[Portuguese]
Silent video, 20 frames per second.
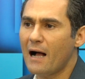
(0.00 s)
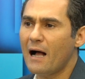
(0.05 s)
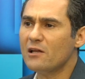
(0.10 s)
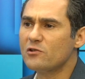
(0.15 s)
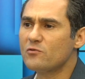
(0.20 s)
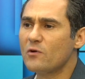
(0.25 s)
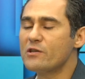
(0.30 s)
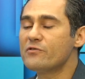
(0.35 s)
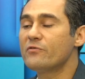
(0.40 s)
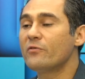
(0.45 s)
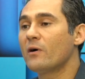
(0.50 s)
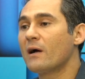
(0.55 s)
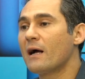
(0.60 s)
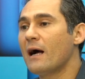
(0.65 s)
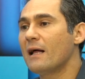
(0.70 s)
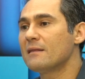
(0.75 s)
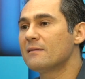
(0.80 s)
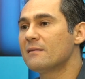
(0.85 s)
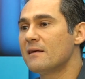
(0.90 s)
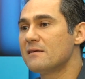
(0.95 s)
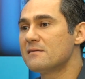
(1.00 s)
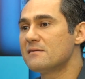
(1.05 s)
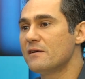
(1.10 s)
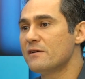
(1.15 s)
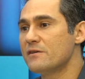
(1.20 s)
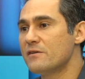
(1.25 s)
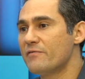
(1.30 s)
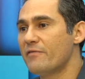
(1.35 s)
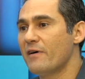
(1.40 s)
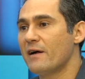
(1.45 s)
Caso o advogado
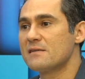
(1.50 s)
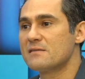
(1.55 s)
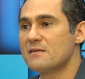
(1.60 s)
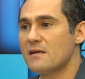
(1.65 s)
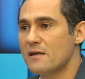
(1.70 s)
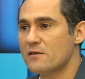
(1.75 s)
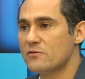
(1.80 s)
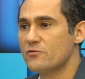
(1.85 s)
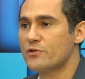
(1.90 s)
deseje fazer